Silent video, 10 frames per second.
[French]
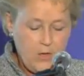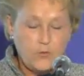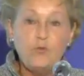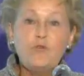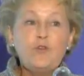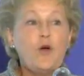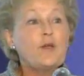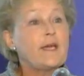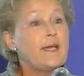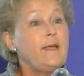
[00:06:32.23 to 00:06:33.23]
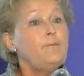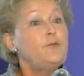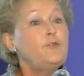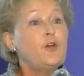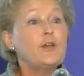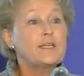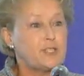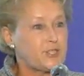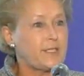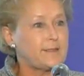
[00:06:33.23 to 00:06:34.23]
Nous voulons créer plus de
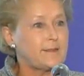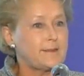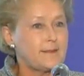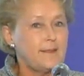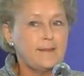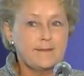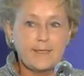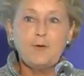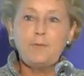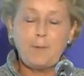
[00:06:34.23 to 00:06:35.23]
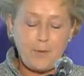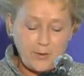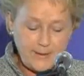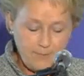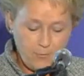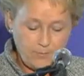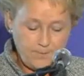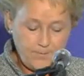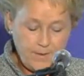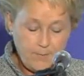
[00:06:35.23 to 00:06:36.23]
richesses. N'ayons pas peur des mots.
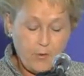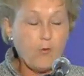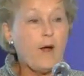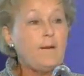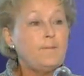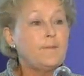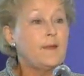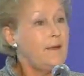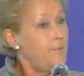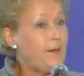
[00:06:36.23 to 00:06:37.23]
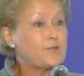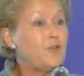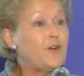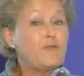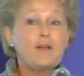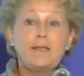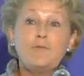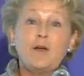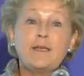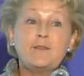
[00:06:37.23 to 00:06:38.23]
Pourquoi? Parce qu'on veut avoir les
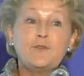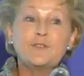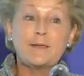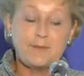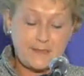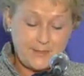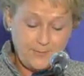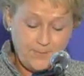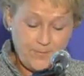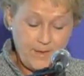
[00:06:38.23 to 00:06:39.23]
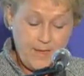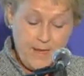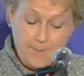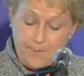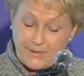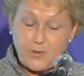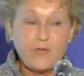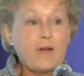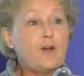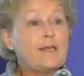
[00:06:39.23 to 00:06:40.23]
moyens de nos ambitions parce qu'on
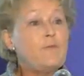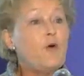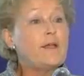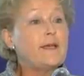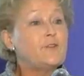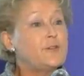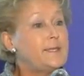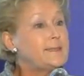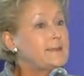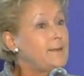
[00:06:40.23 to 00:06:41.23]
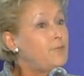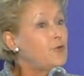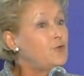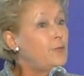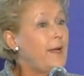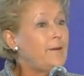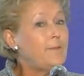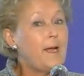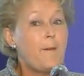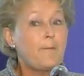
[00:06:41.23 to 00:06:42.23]
va avoir les moyens de décider pour nous-mêmes,
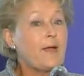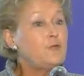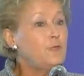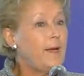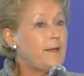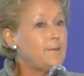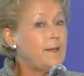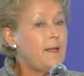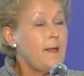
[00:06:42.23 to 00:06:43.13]
par nous-mêmes.